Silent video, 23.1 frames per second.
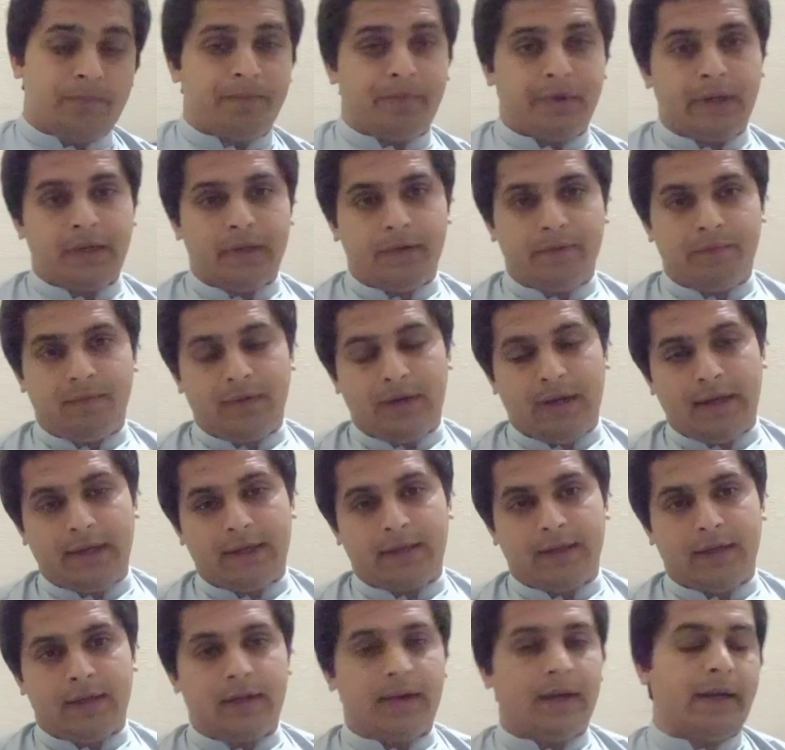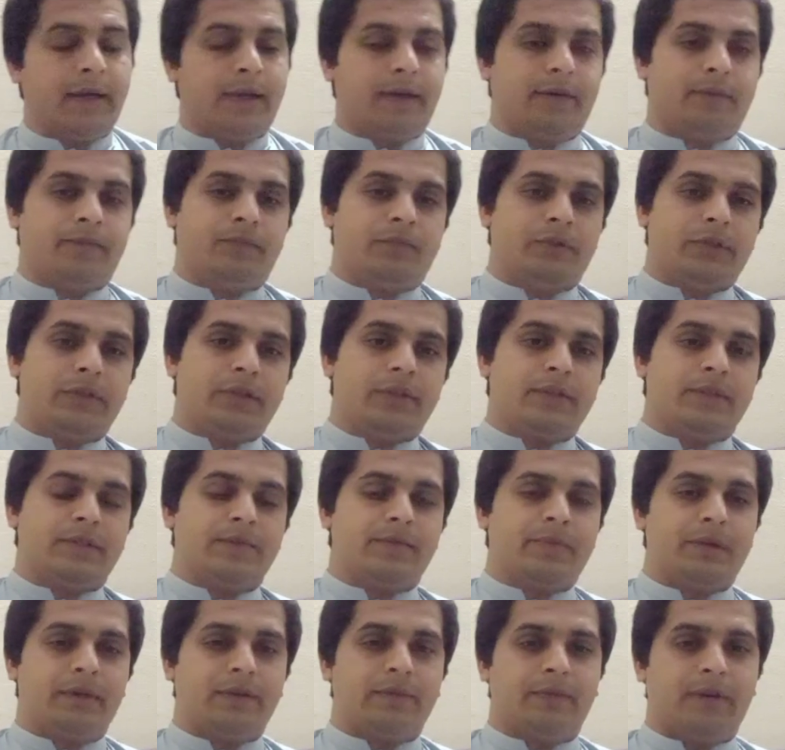ब्रेव लाइक अ लाइन ही इज़
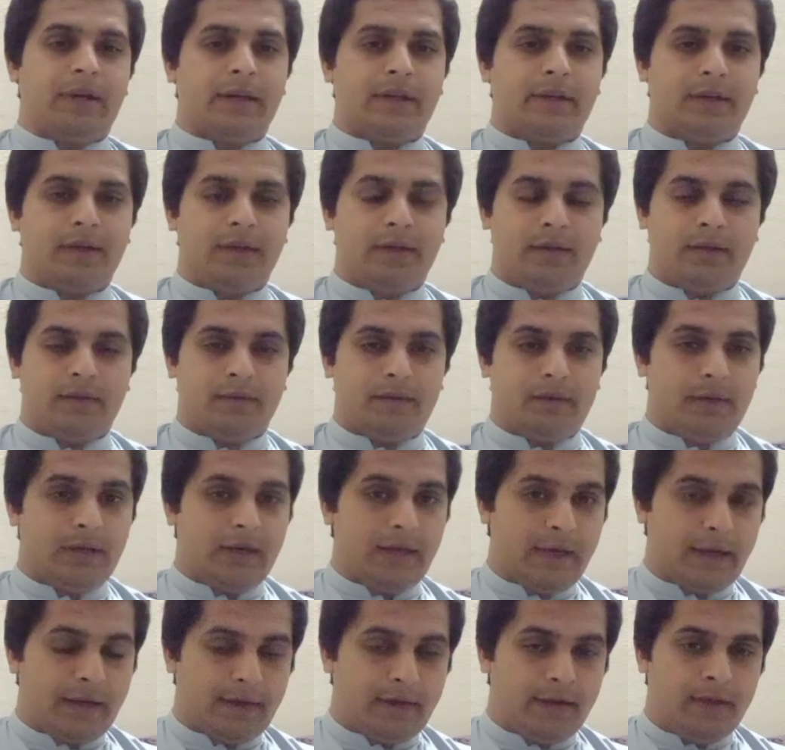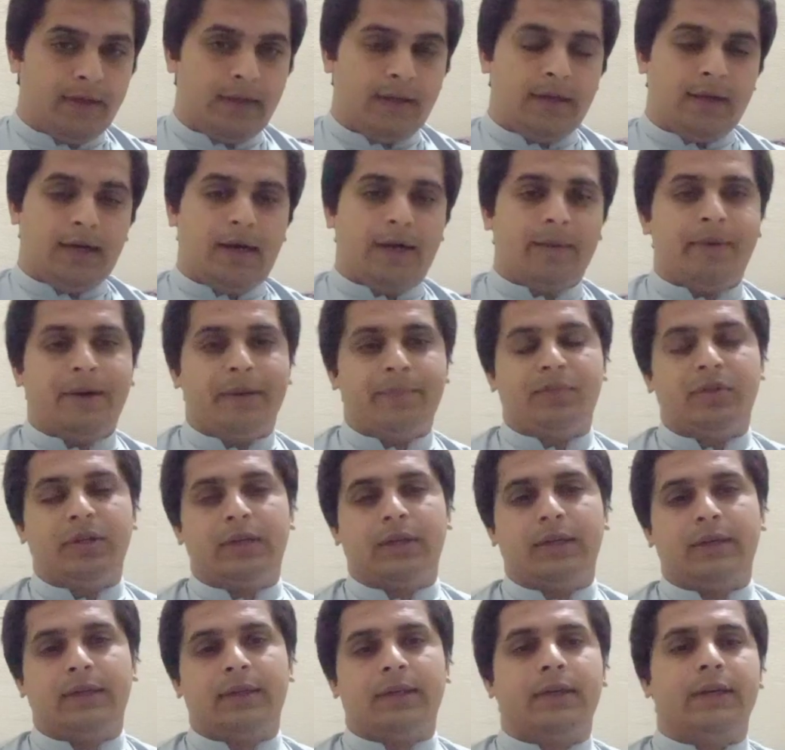ब्रेव लाइक अ लाइन अब आप
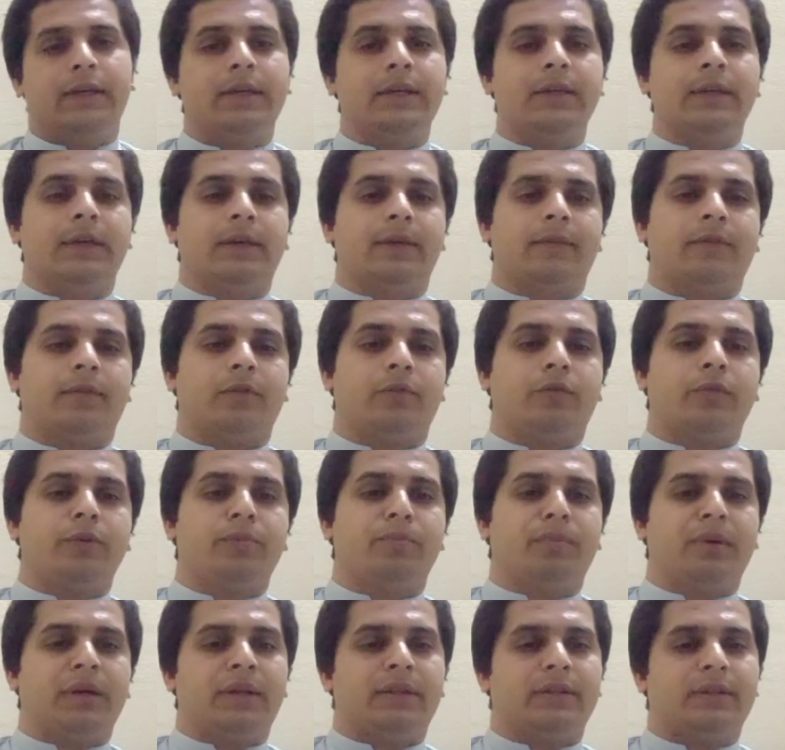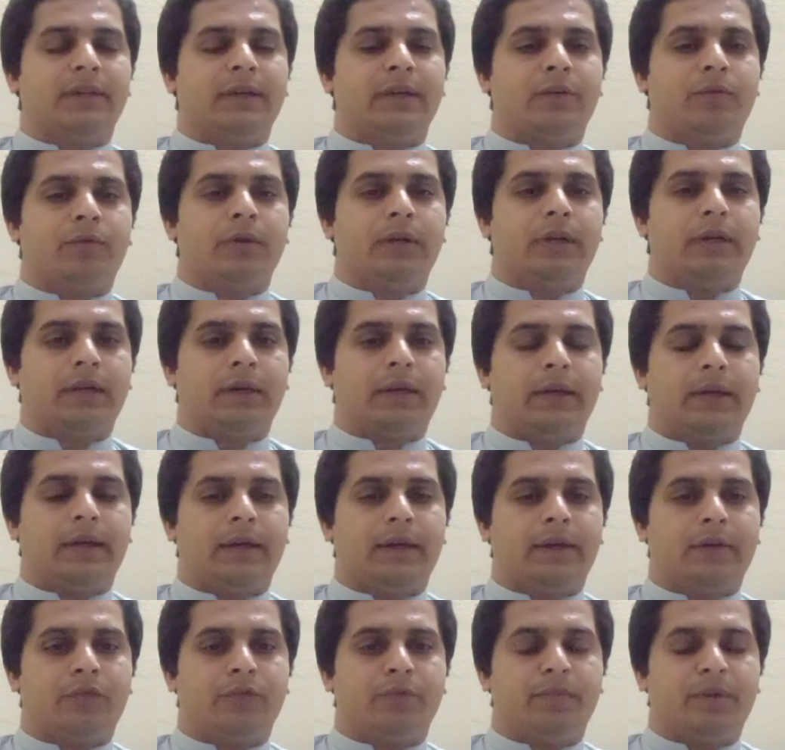देखें कि ही कोई मर्द है कोई लड़का
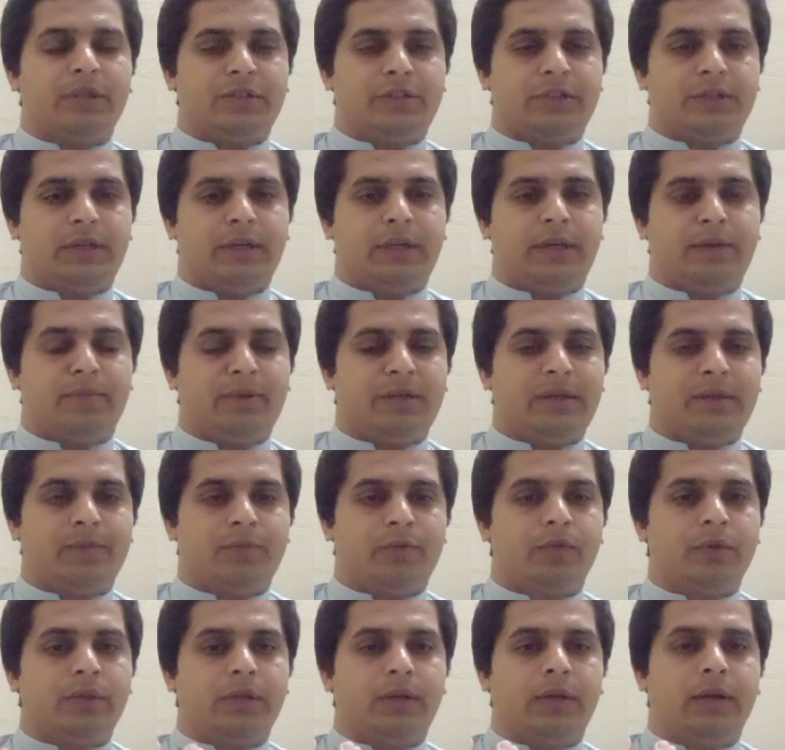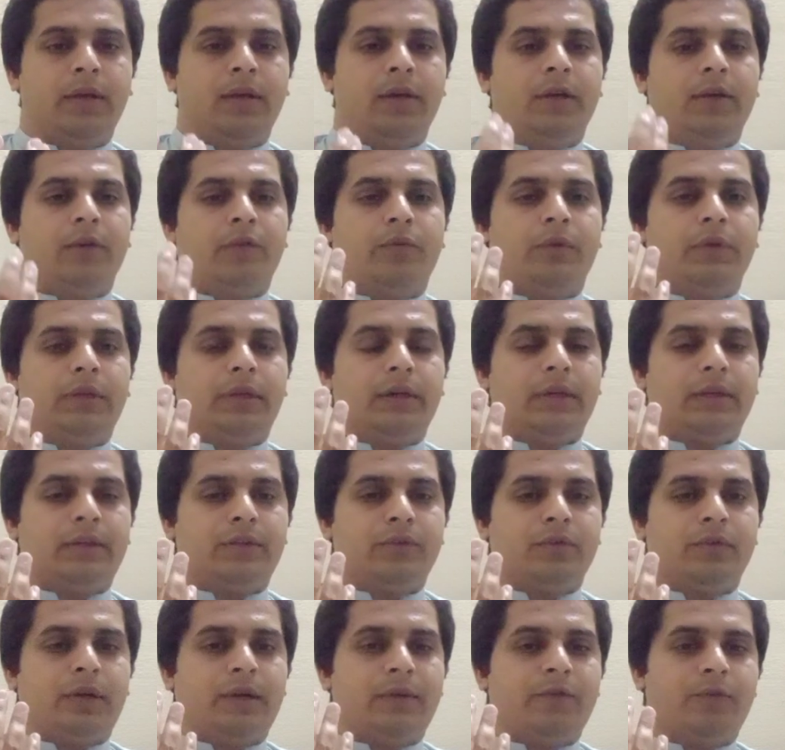है कोई बच्चा है मतलब कोई कोई एक
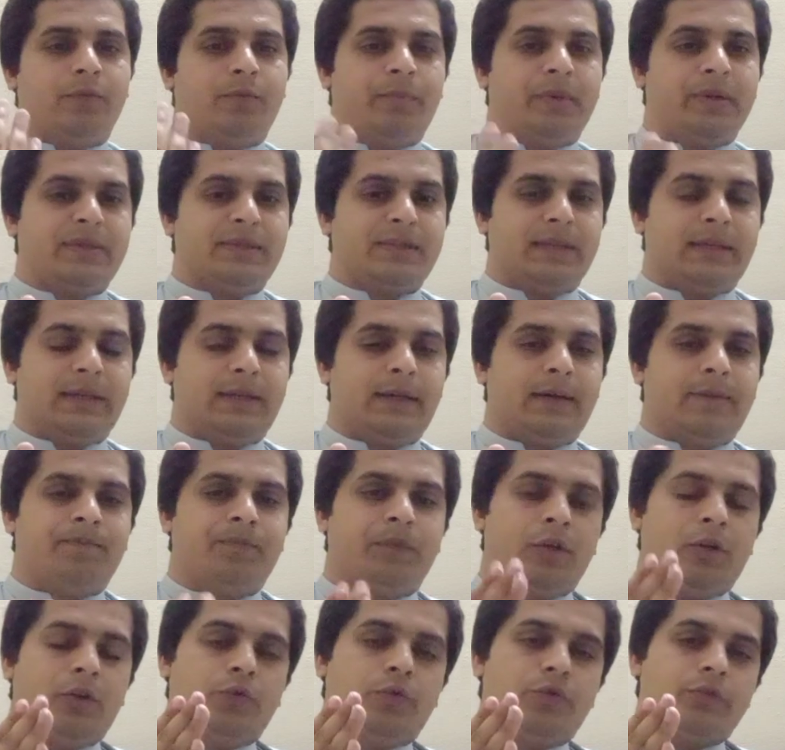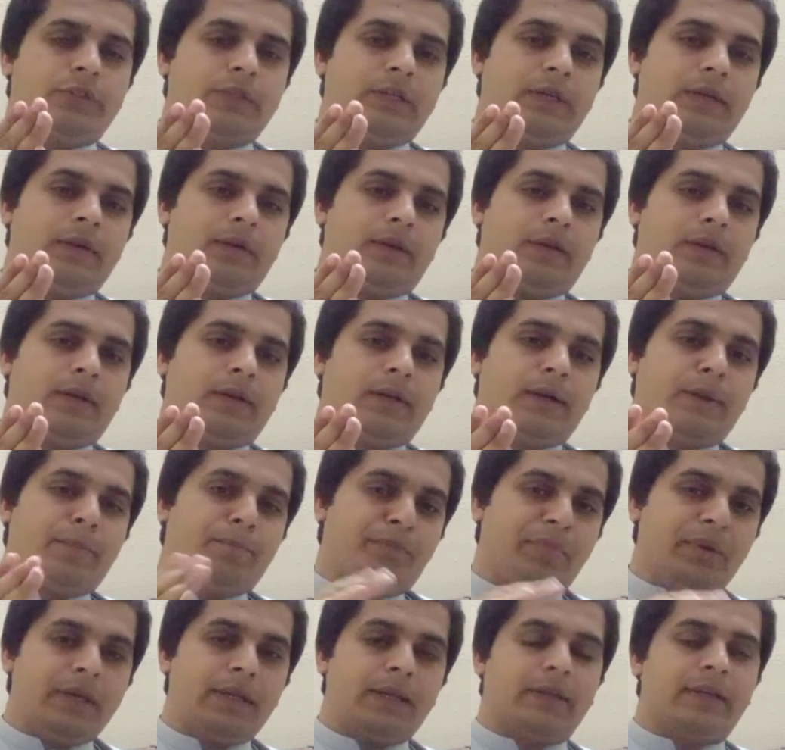जो है वो पर्सन है उसे
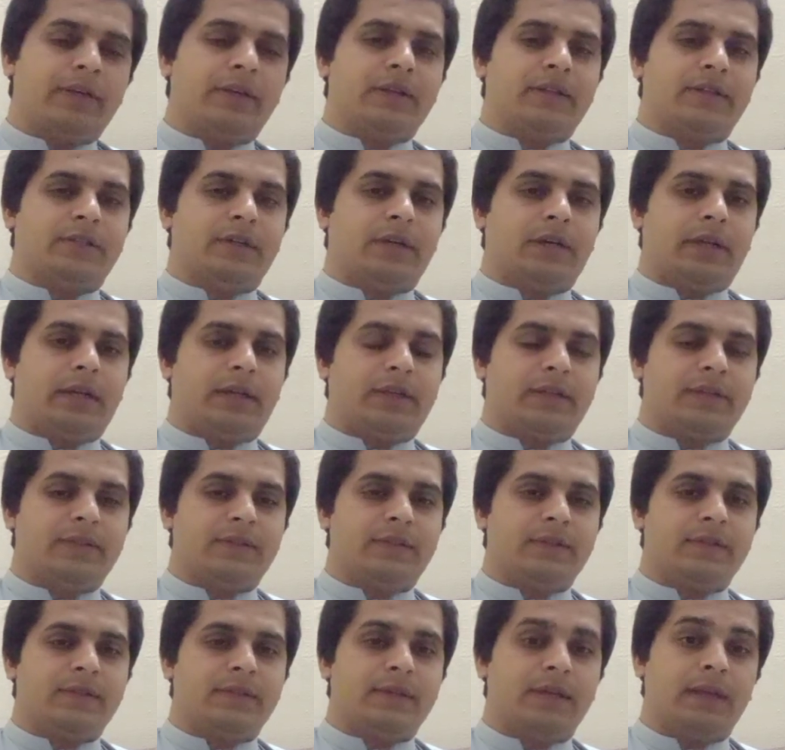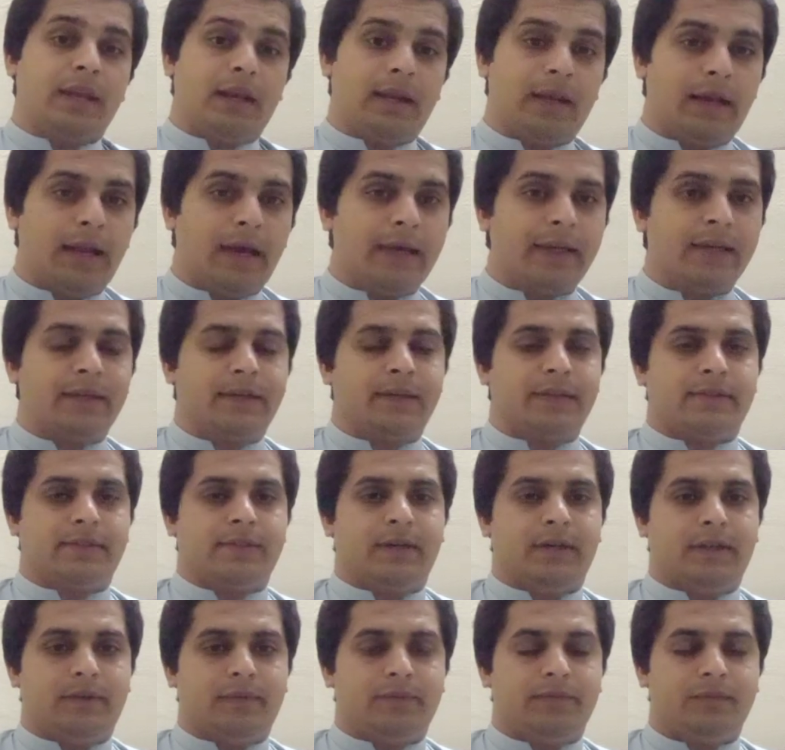कंपेयर किया जा रहा है किस चीज़ से लाइन के
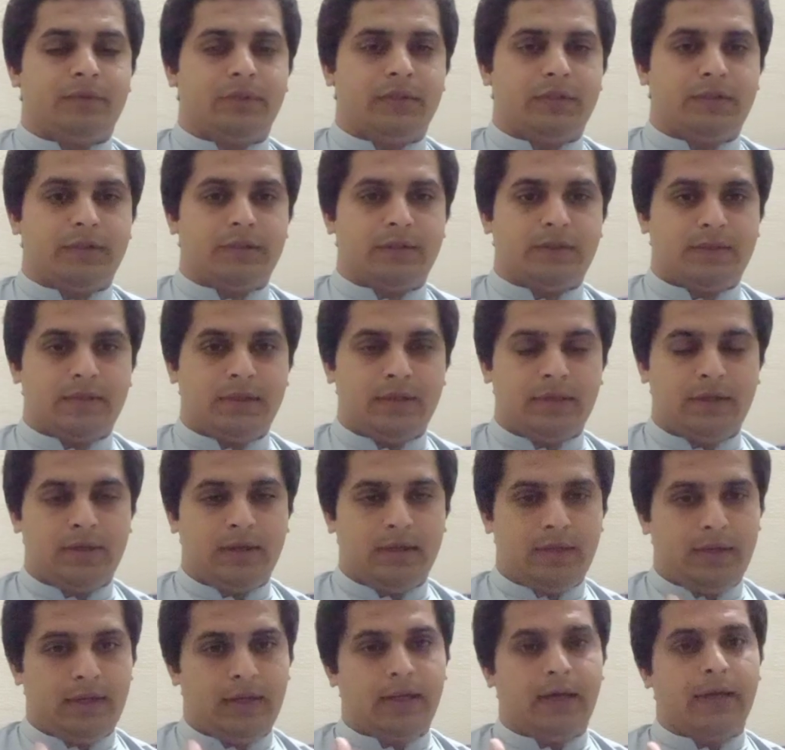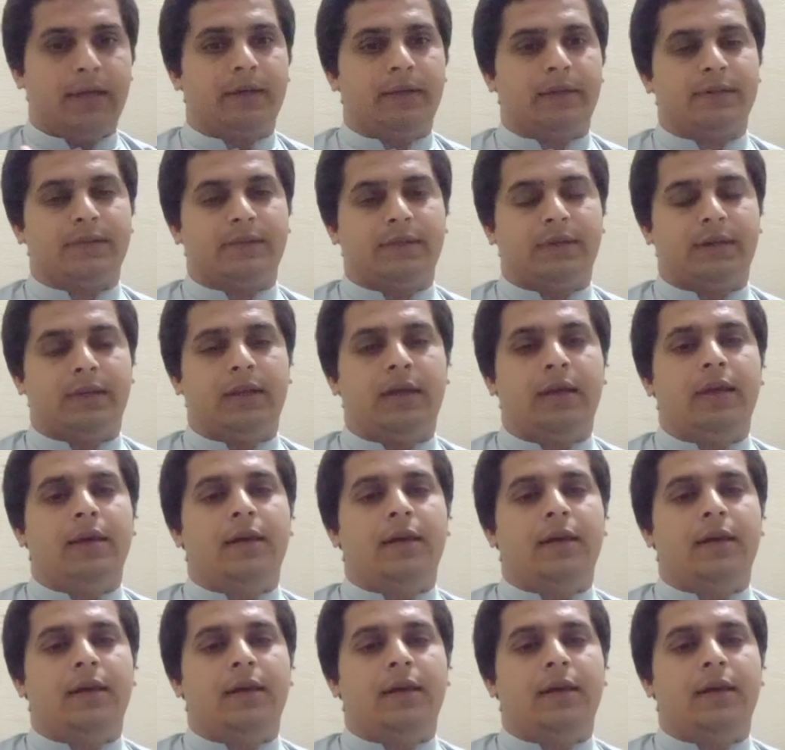साथ किसी से लाइन के साथ